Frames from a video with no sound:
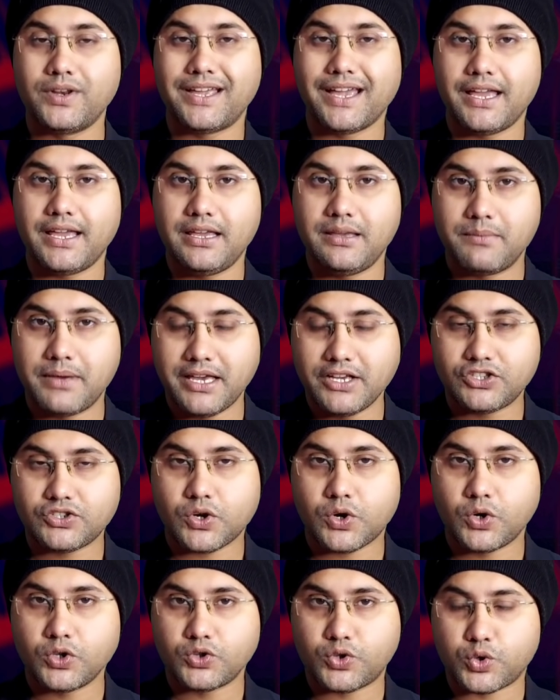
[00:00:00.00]
उनके इमेज
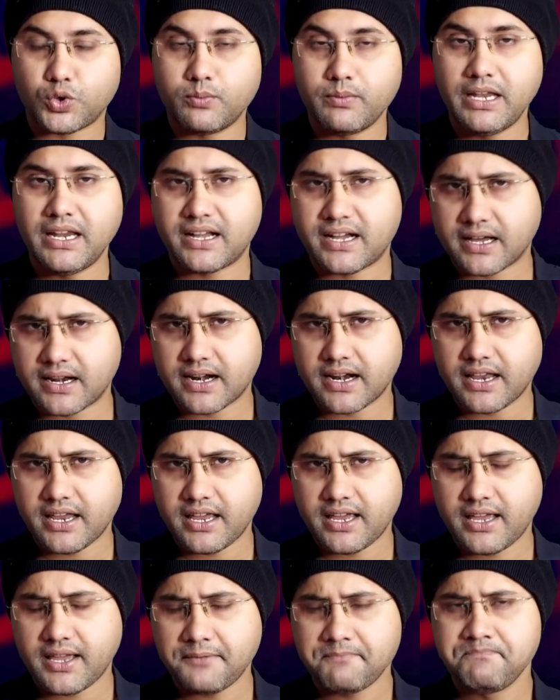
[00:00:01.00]
को धूमिल कर रहे
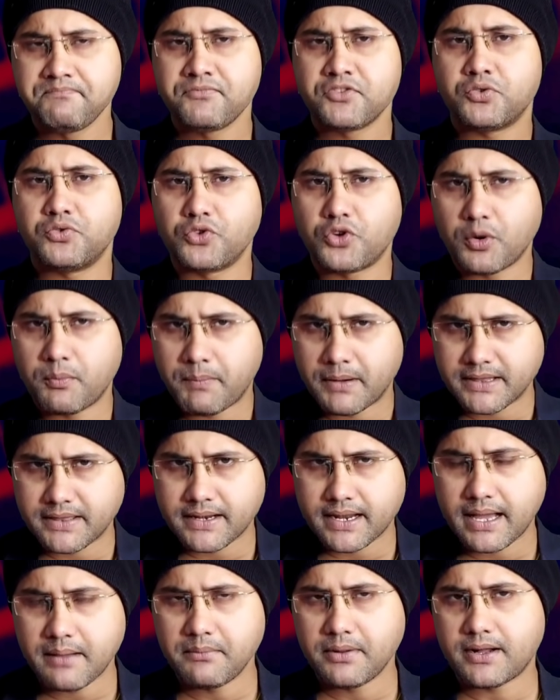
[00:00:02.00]
हैं उनको
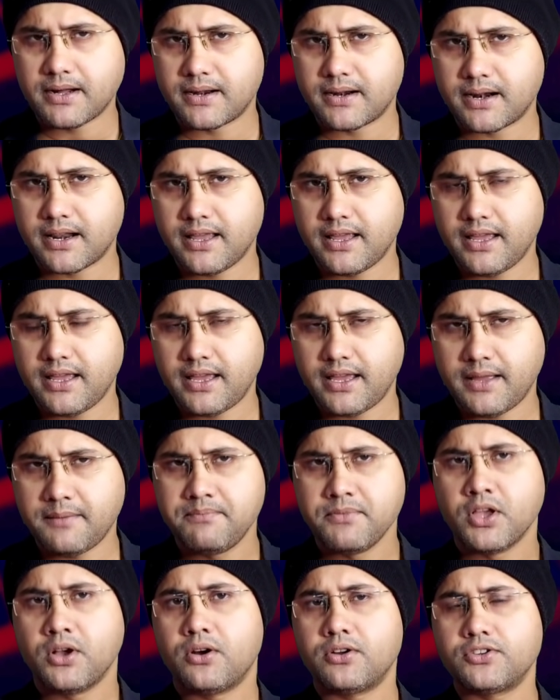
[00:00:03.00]
बदनाम कर रहे हैं
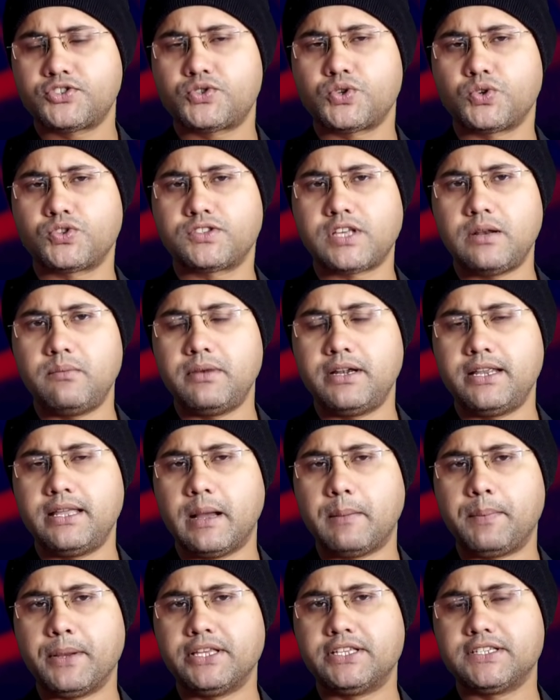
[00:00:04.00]
और सोशल
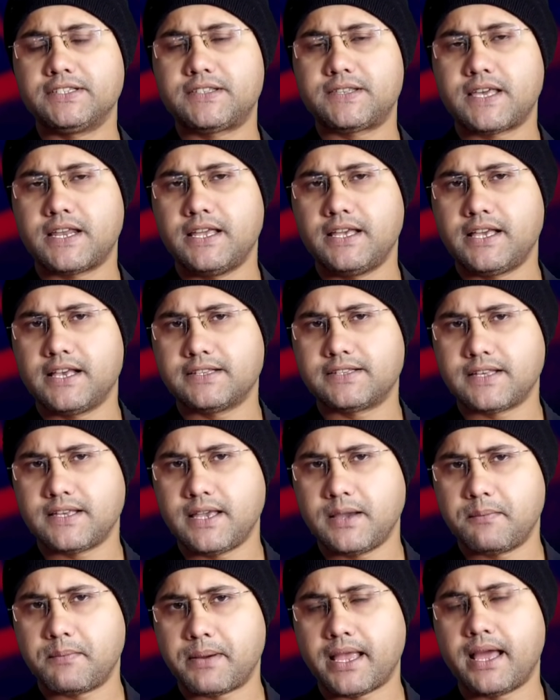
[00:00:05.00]
मीडिया पे जिस तरीके से
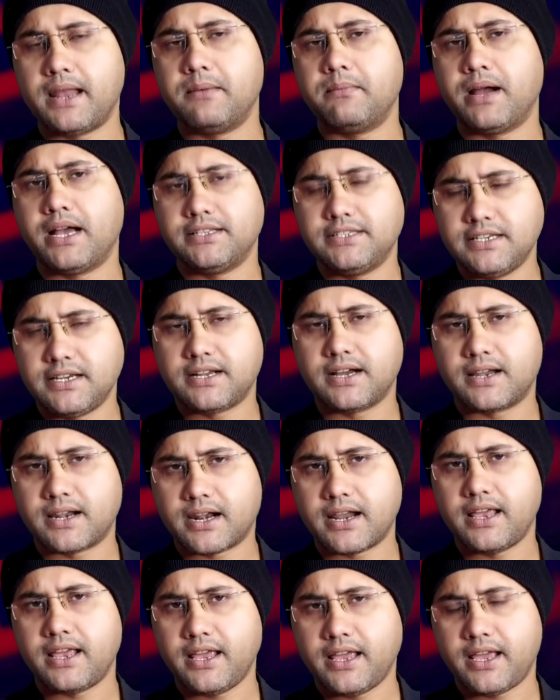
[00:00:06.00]
ये बयानबाजी कर
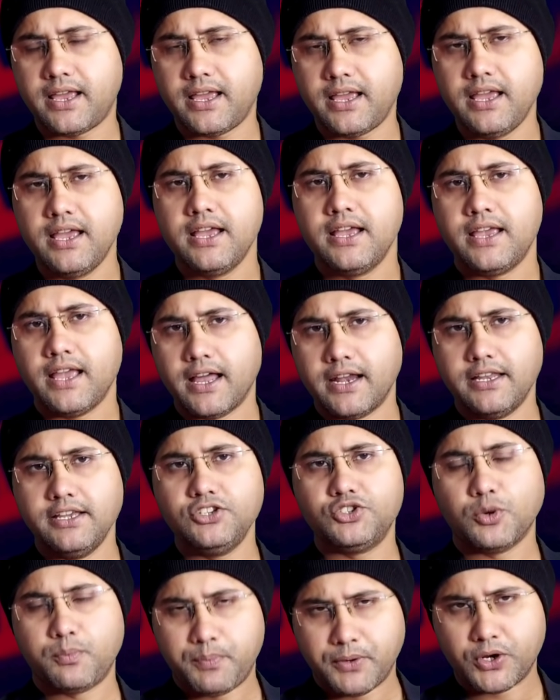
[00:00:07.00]
रहे हैं यानी
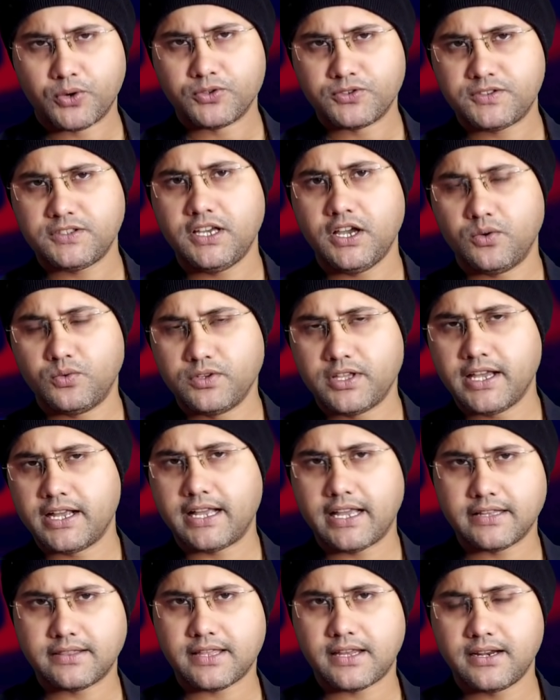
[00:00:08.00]
जो पड़ोसी हैं उनके
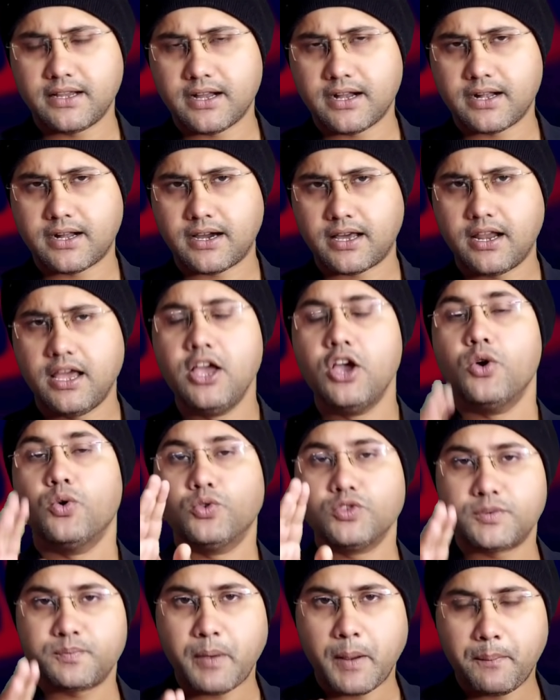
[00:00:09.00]
केतन कक्कर
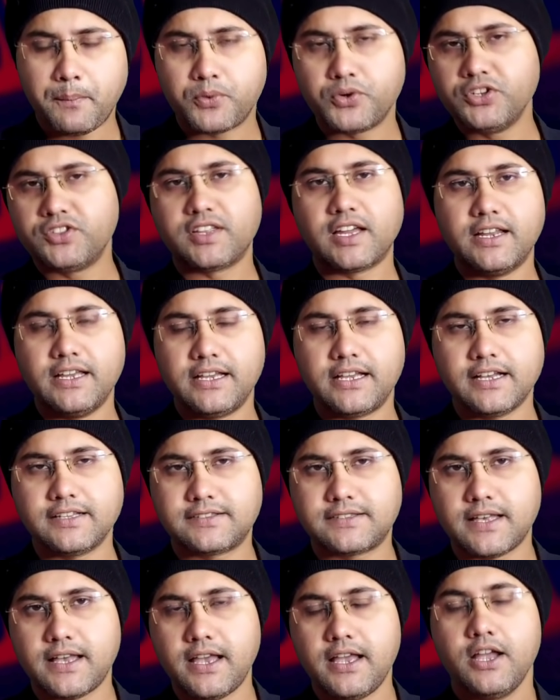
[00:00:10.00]
उस पर पूरी तरीके
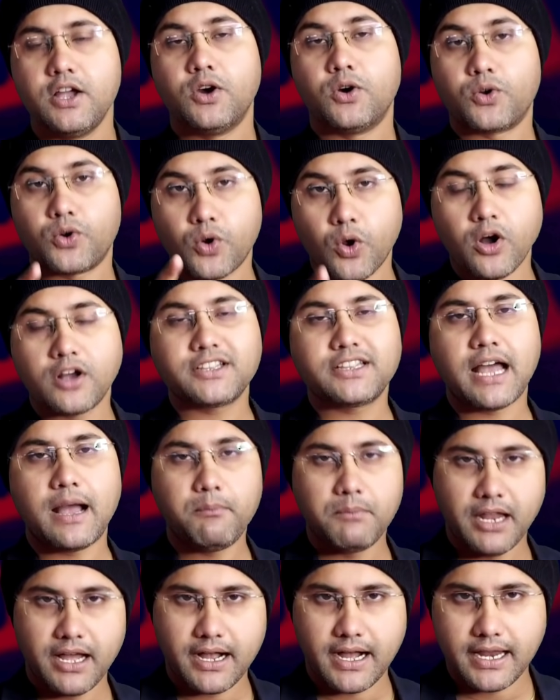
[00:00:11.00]
से
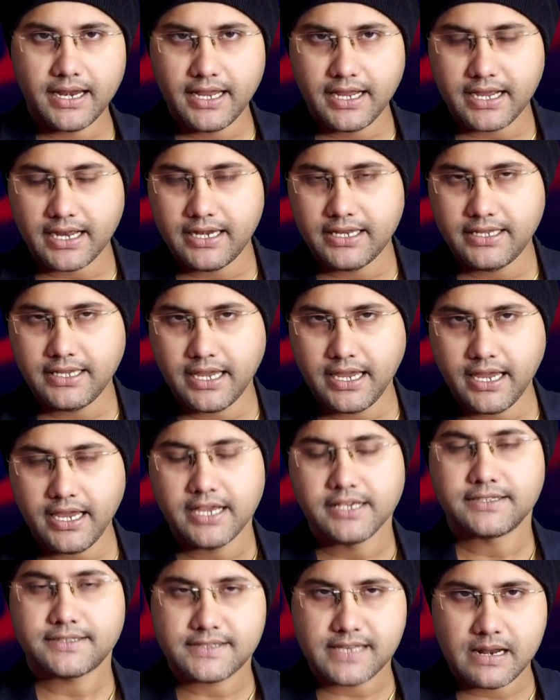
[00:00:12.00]
रोकथाम लगाने के लिए
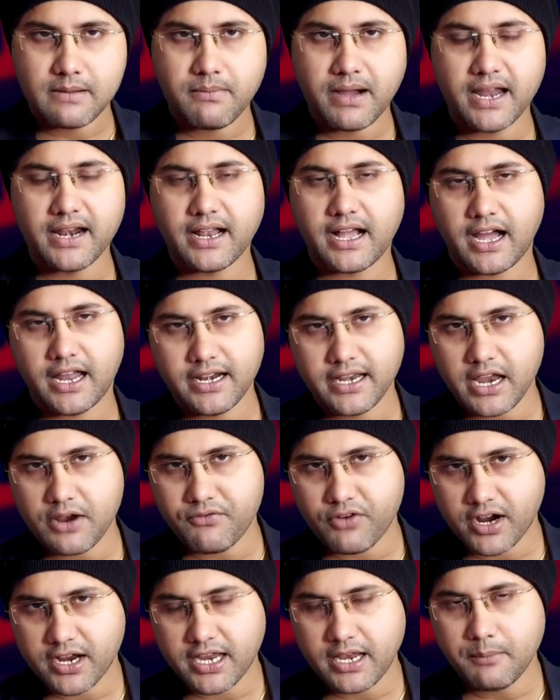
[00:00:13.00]
सलमान खान के
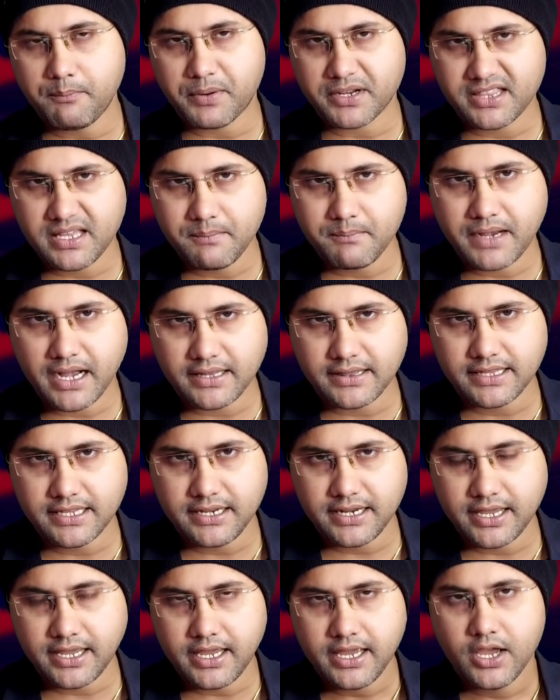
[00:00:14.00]
वकील प्रदीप गांधी
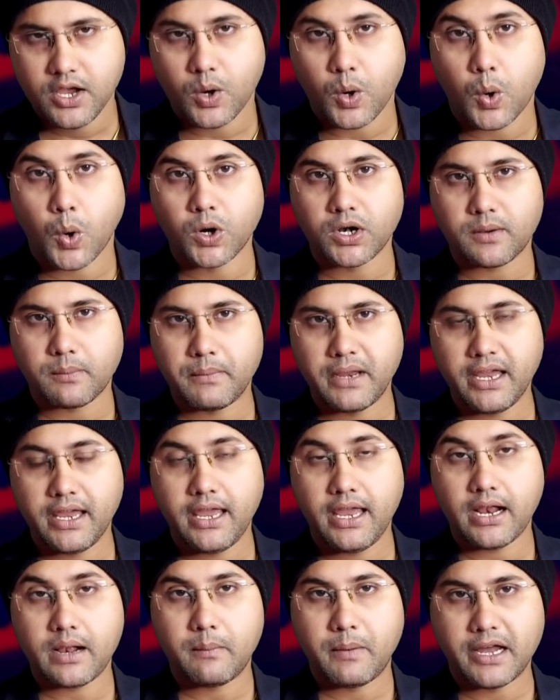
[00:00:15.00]
ने कोर्ट में
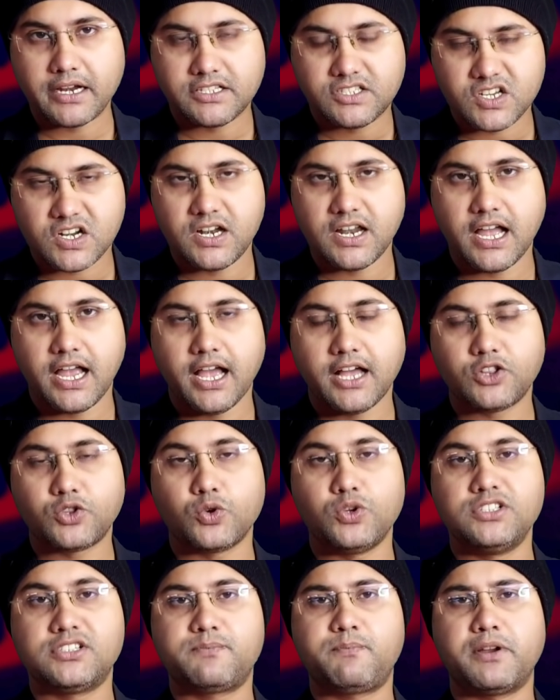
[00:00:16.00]
एक बार चिल्लाया
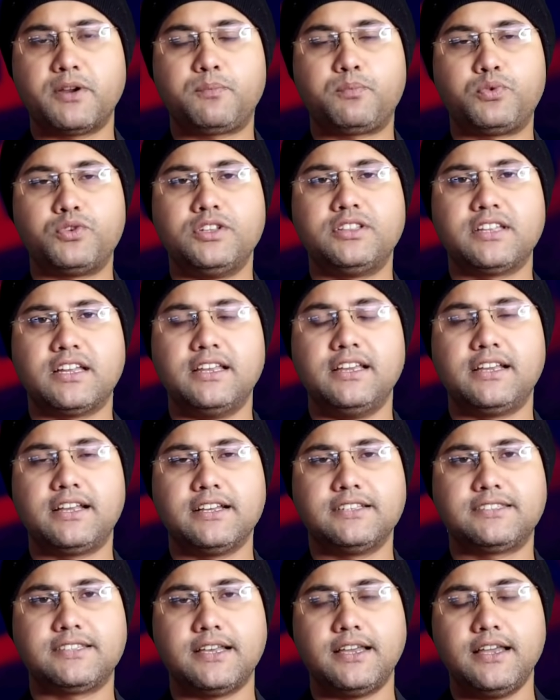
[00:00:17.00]
तो इस पर पूरी
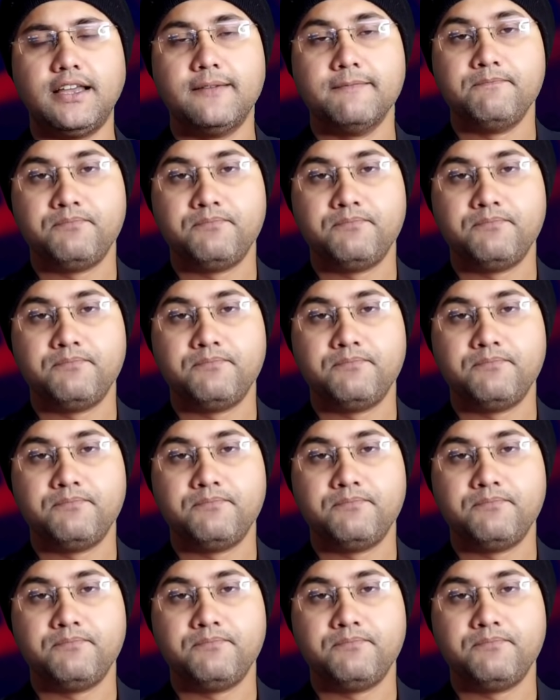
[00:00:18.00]
तरीके से